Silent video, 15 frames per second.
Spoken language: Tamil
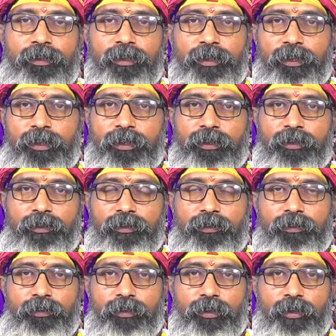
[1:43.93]
அன்னைக்கு
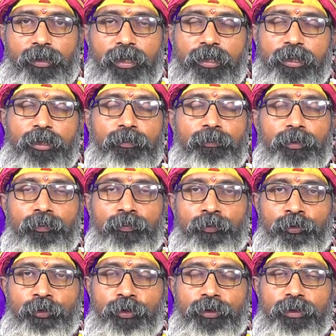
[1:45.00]
அருகும்புல்
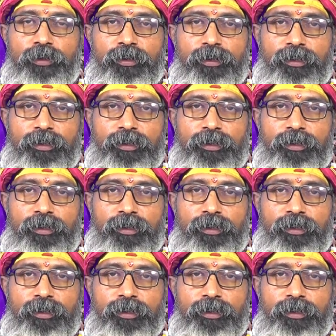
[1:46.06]
மூன்று